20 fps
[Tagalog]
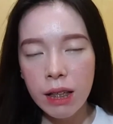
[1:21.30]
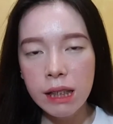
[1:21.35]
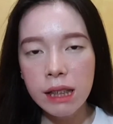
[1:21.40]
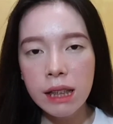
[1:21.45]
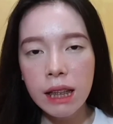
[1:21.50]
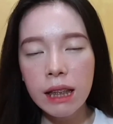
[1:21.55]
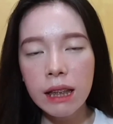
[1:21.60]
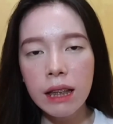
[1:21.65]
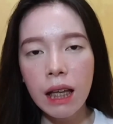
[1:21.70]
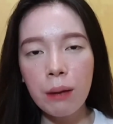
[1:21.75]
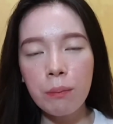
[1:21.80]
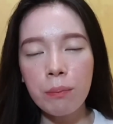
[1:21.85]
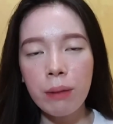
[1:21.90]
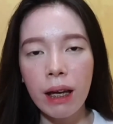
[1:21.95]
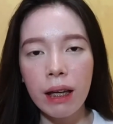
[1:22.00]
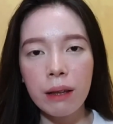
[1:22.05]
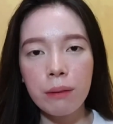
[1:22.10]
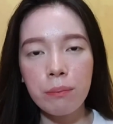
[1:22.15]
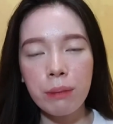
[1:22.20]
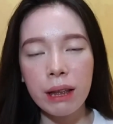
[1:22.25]
skin type
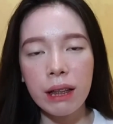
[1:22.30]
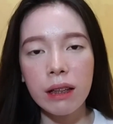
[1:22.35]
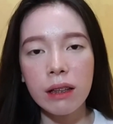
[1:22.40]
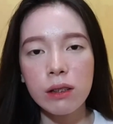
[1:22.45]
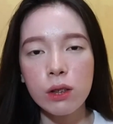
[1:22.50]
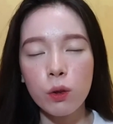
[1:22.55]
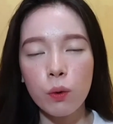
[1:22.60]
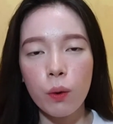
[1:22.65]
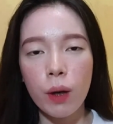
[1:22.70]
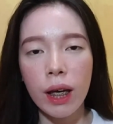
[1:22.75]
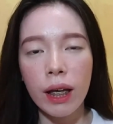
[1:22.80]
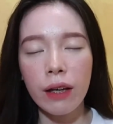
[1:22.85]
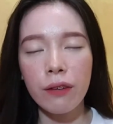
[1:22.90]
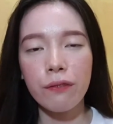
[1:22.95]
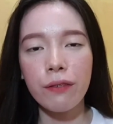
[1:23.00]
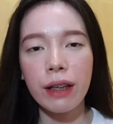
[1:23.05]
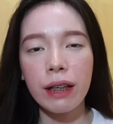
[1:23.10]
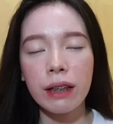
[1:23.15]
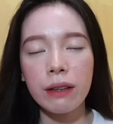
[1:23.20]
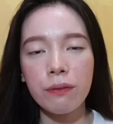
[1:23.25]
like me, so I
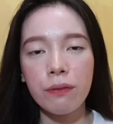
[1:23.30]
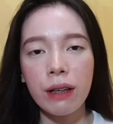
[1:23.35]
have a